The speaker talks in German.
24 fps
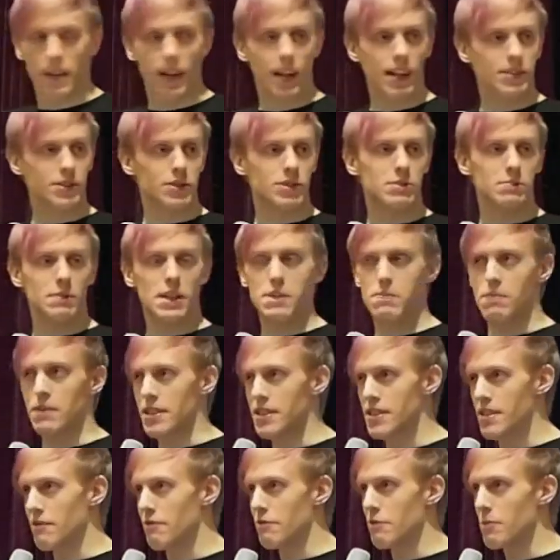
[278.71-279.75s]
also zum Beispiel,
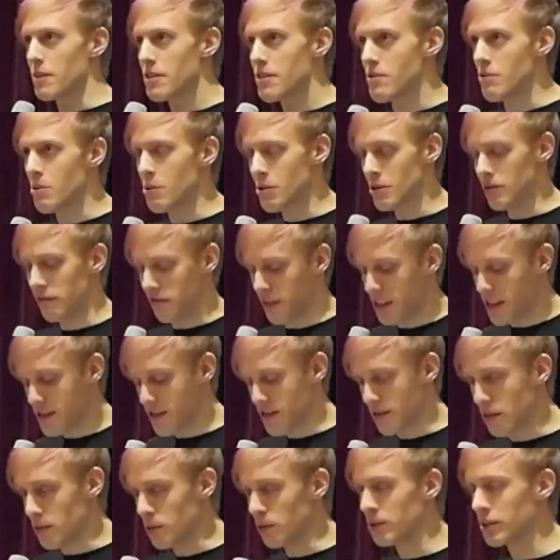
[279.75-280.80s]
dass Information,
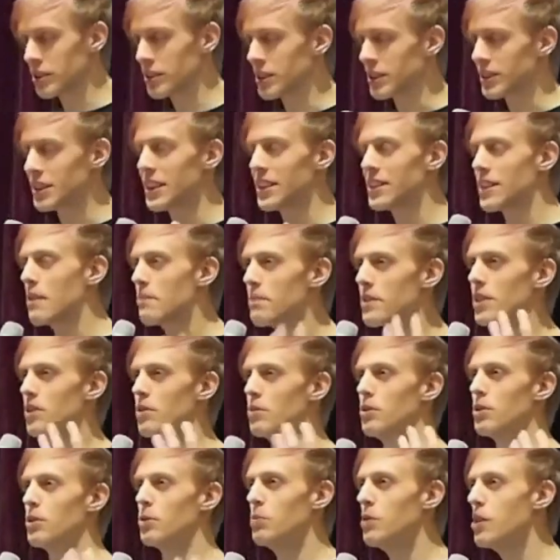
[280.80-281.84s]
Wissen, Kunst, dass der gesamte
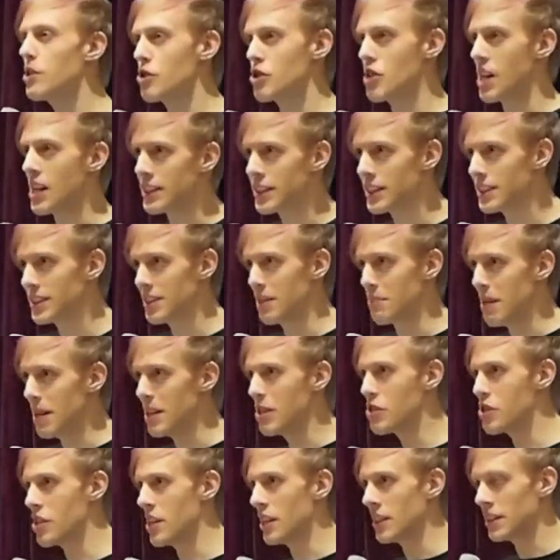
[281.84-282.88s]
Kulturschatz der
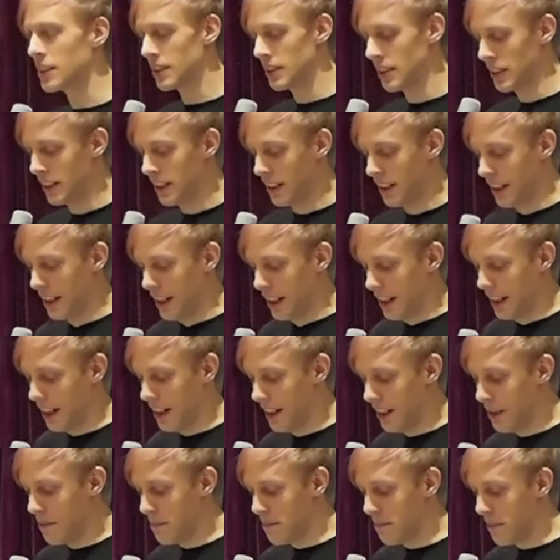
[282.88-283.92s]
Menschheit
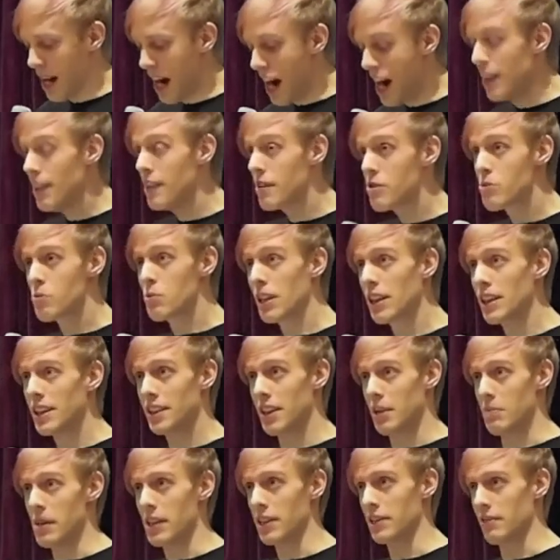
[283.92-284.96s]
ähm, allen
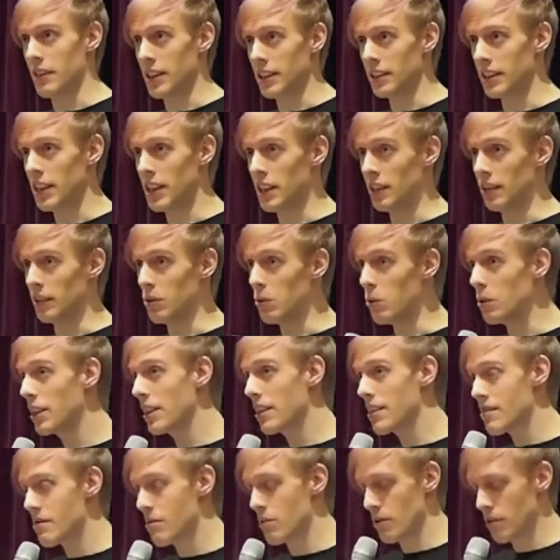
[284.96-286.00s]
zugänglich gemacht werden kann, ohne
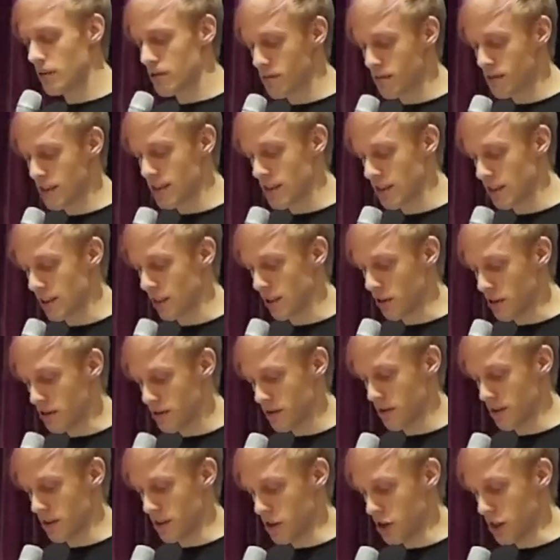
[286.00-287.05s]
dass dadurch zusätzliche
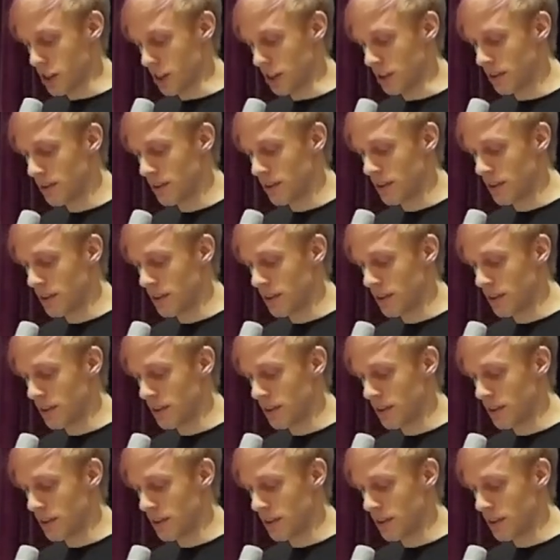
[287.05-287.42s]
Kosten entstehen.